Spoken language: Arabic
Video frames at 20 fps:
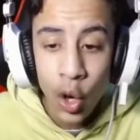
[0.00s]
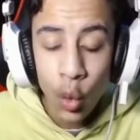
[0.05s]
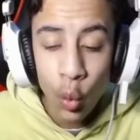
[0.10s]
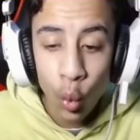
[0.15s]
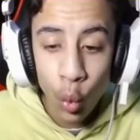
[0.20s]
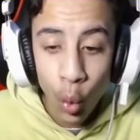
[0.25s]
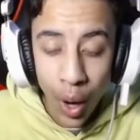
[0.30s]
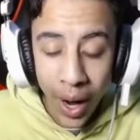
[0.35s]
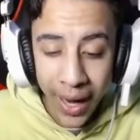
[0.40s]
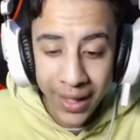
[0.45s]

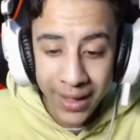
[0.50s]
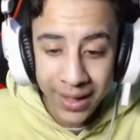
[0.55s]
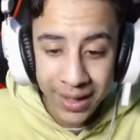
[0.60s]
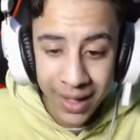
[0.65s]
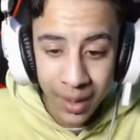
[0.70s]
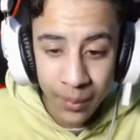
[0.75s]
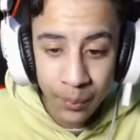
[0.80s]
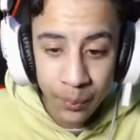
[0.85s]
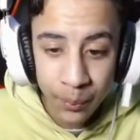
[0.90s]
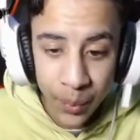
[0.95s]

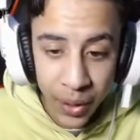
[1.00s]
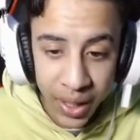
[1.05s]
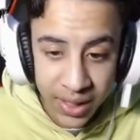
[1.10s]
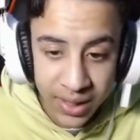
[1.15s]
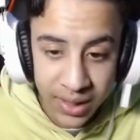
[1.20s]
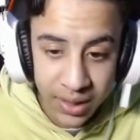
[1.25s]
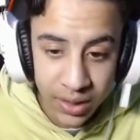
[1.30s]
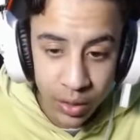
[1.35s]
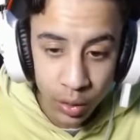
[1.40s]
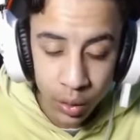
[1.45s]
واحده
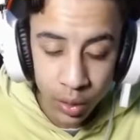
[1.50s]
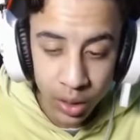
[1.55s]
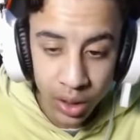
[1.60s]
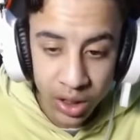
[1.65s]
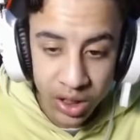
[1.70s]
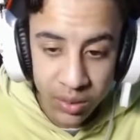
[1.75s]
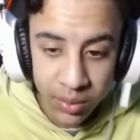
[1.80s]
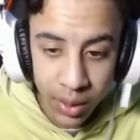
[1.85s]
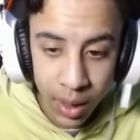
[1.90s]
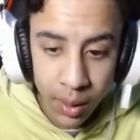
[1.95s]
بس اوكي يا
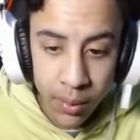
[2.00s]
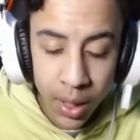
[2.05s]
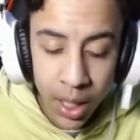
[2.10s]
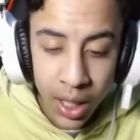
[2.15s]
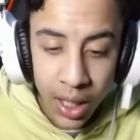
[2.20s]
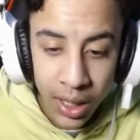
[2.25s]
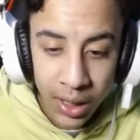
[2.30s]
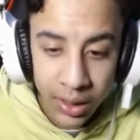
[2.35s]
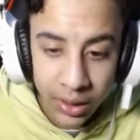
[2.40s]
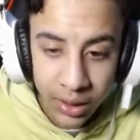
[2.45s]
شباب
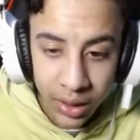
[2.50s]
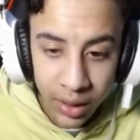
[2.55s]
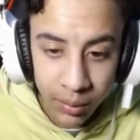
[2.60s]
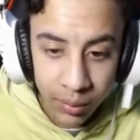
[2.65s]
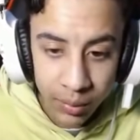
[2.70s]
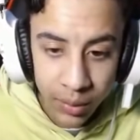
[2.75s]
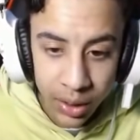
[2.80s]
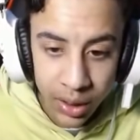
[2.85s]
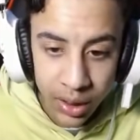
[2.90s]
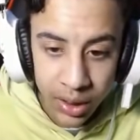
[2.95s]

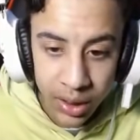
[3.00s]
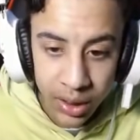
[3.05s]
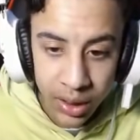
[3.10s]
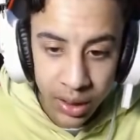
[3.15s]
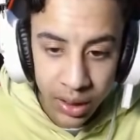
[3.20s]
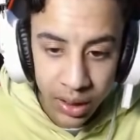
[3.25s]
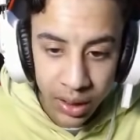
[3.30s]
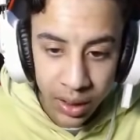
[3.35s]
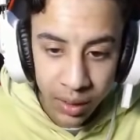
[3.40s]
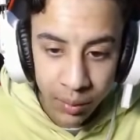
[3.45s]
نكمل كده
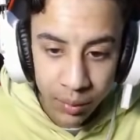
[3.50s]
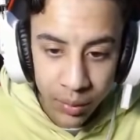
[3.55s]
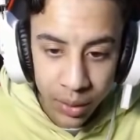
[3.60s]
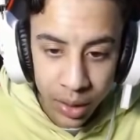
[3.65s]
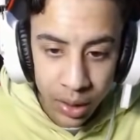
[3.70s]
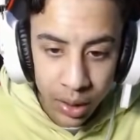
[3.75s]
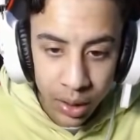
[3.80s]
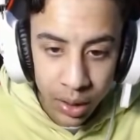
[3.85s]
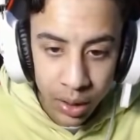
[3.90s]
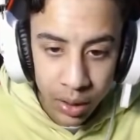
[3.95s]

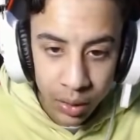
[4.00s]
نكمل